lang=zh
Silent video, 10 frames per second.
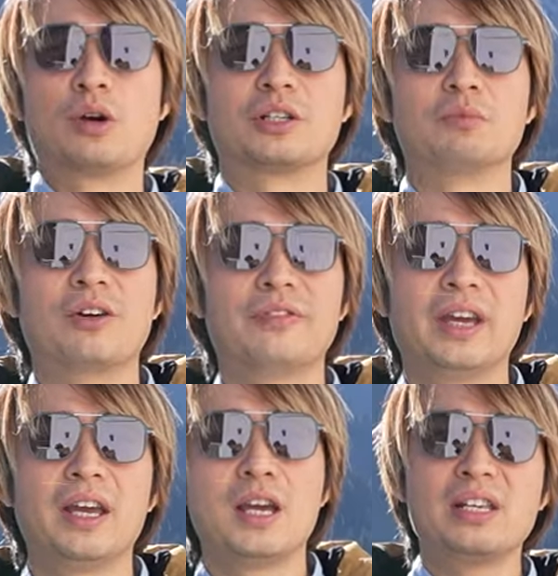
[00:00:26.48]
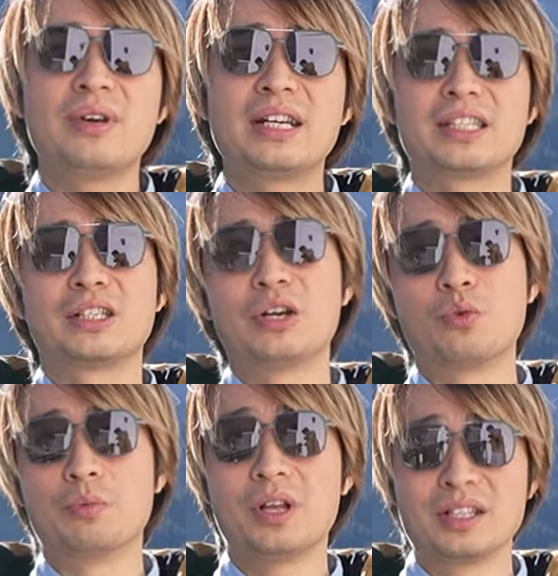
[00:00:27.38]
我是墨菲。因为这次任
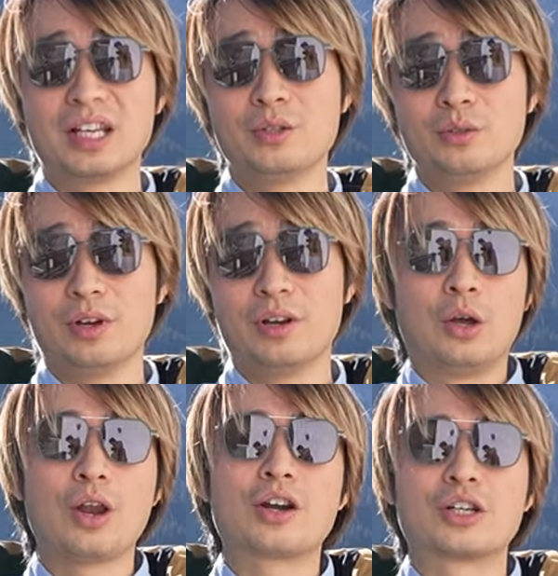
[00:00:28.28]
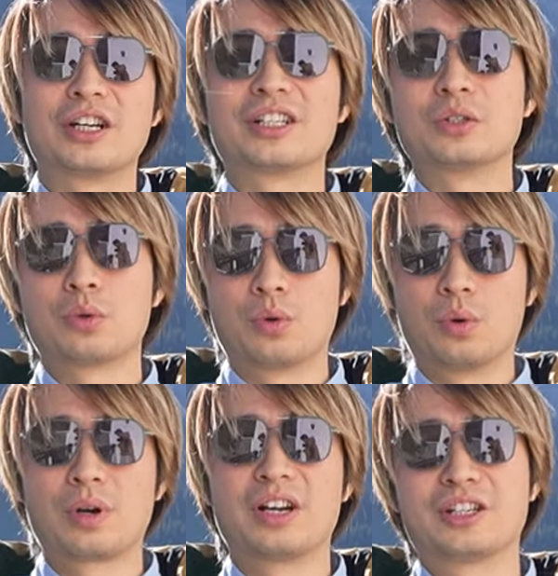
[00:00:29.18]
务比较艰巨，刘老师的身子
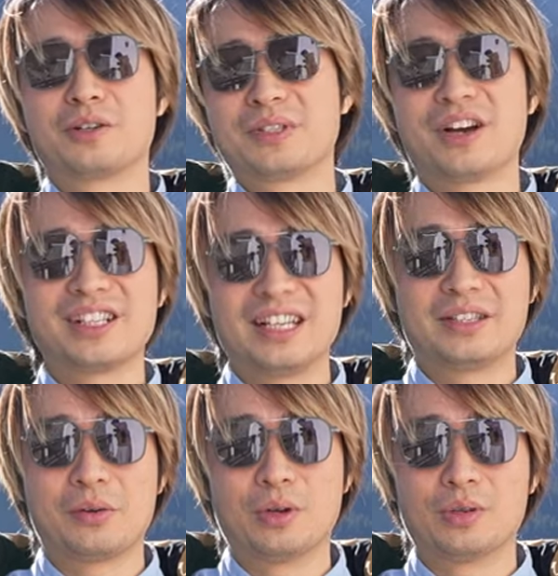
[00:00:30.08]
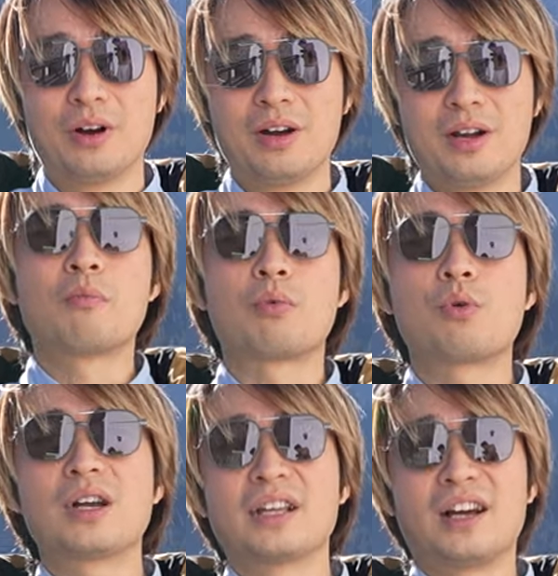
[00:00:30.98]
骨可吃不消这次活动。不
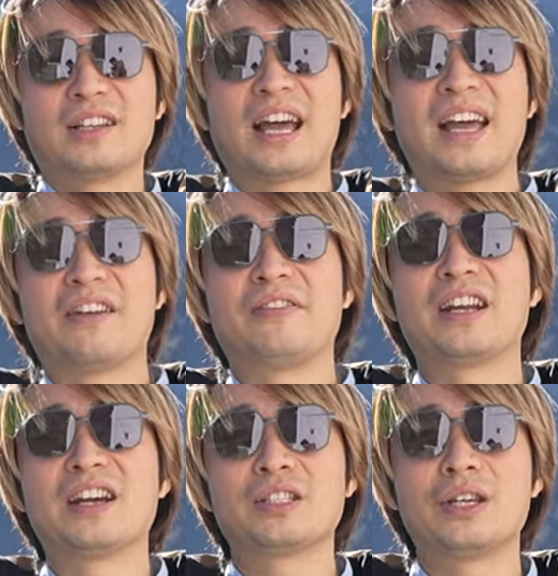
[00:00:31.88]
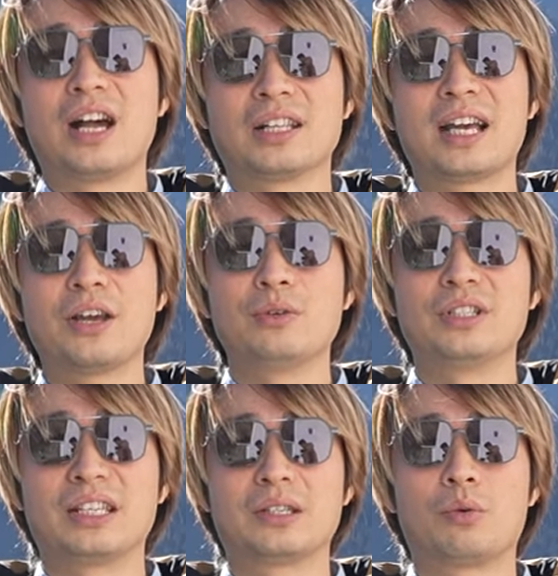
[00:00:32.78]
过呢，他也非常希望参与
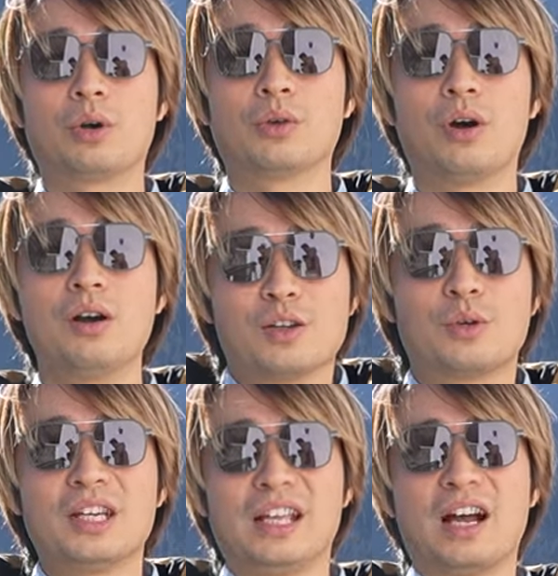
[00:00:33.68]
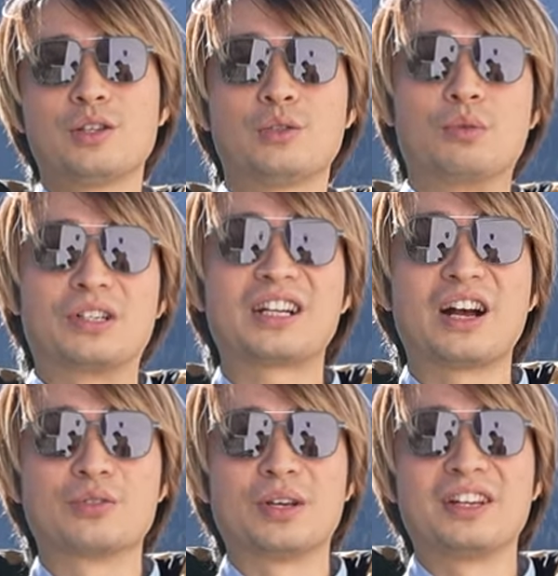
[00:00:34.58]
这次活动，所以呢，组织
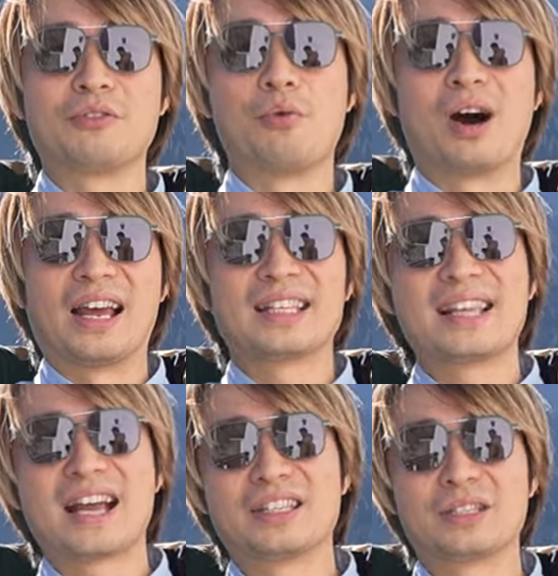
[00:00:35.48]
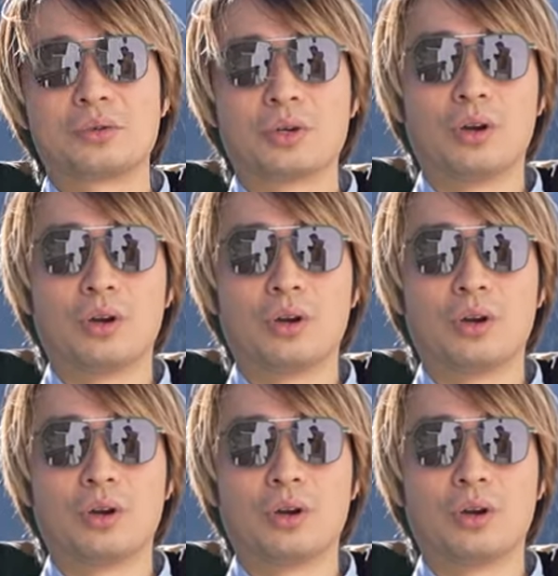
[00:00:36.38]
上决定我来参加这次活